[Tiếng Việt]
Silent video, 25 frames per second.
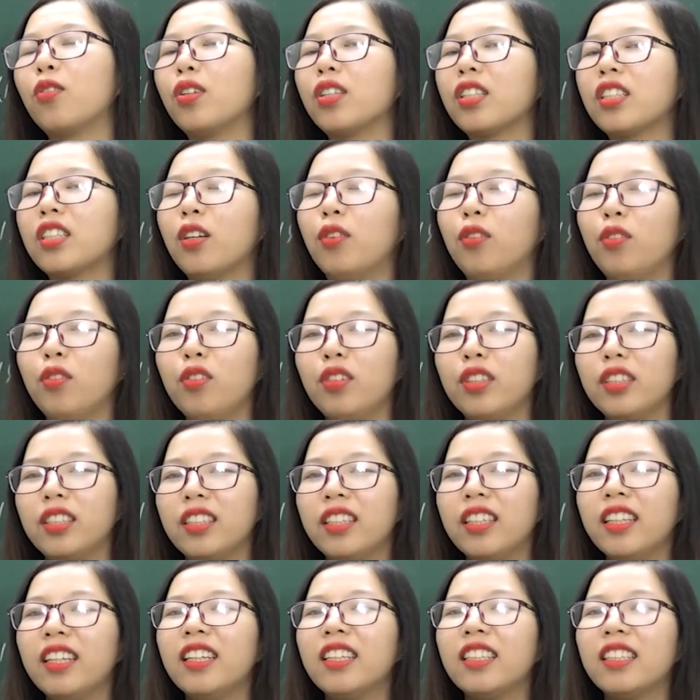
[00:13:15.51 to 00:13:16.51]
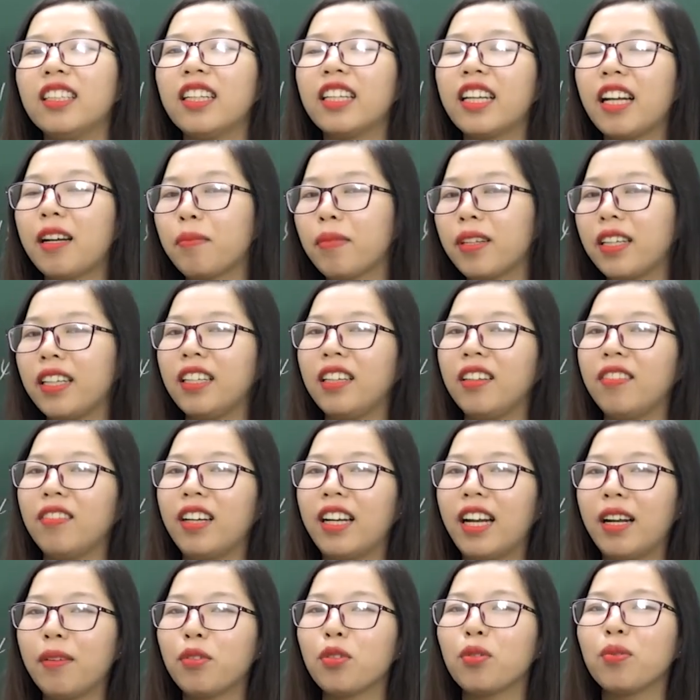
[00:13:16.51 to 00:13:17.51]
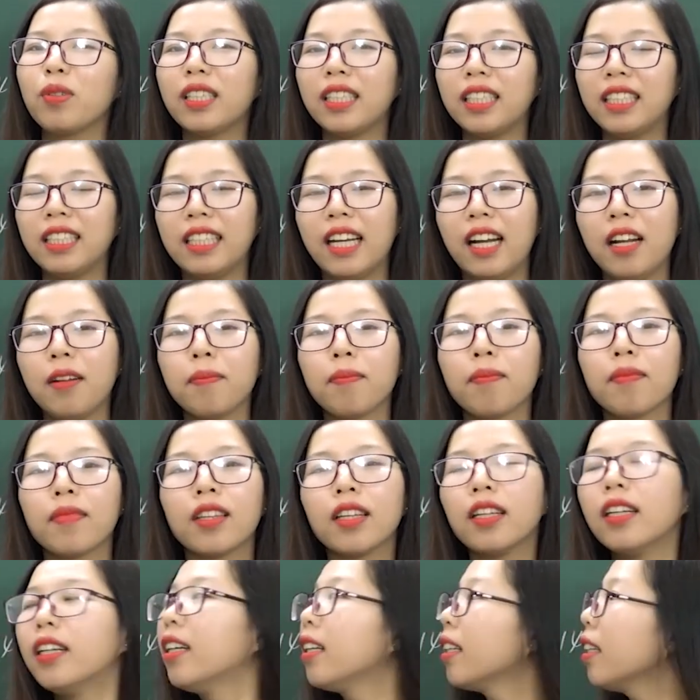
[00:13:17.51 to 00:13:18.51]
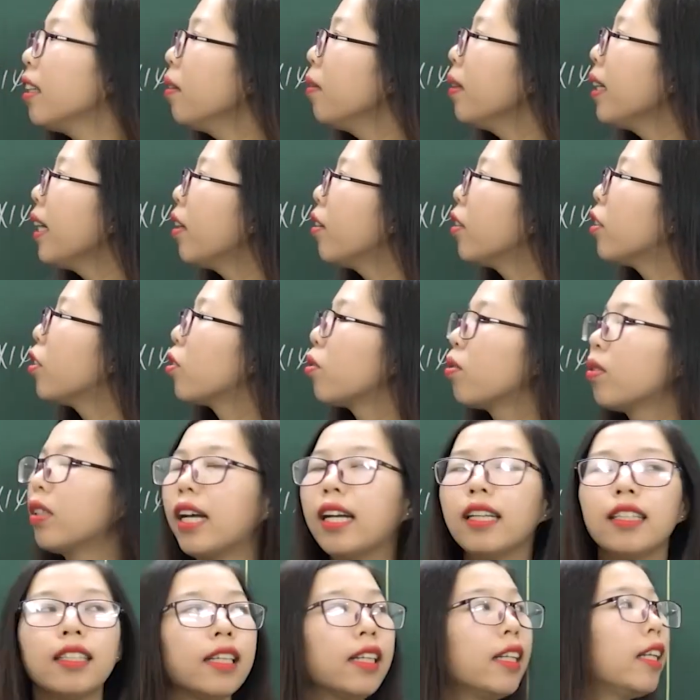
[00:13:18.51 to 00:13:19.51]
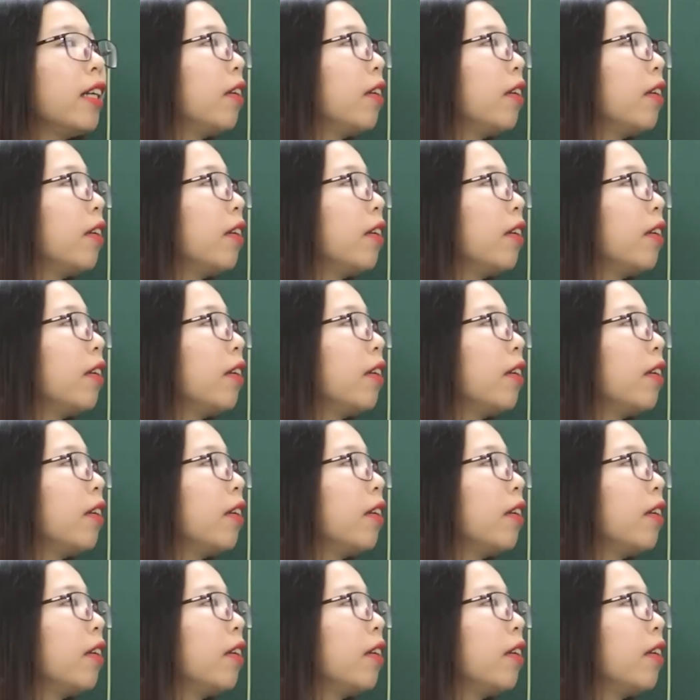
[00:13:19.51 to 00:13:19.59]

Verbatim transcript: cuộc sống của những người dân Nam Kỳ và Nam Trung Kỳ nhé. Tiếp theo thì chúng ta sẽ